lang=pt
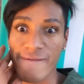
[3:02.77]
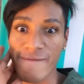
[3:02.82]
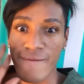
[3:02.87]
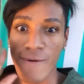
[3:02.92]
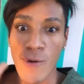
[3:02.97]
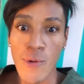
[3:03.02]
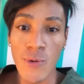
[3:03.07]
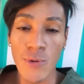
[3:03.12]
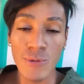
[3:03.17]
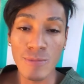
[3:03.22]

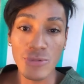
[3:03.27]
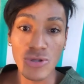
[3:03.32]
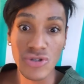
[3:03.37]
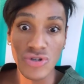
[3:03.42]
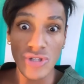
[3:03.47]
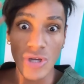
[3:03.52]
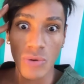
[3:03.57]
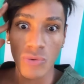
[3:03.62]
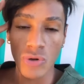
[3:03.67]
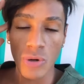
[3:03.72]
fogo,
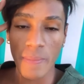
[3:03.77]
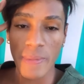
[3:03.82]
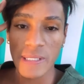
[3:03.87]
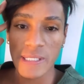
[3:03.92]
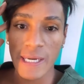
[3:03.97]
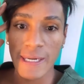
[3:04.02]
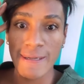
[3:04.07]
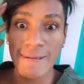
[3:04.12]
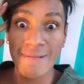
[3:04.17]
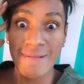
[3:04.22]
menino, quando
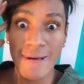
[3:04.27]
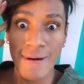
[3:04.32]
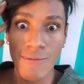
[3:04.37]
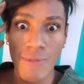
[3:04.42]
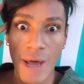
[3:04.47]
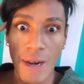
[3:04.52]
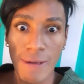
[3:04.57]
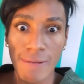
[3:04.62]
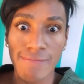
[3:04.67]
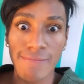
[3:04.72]
pensar que não,
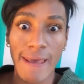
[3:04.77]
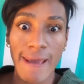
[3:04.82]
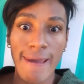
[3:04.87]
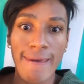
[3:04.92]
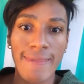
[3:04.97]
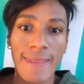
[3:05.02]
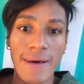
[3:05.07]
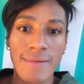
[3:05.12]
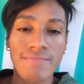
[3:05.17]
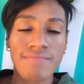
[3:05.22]
uma
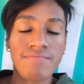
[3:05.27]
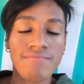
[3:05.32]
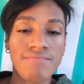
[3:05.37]
lanterna.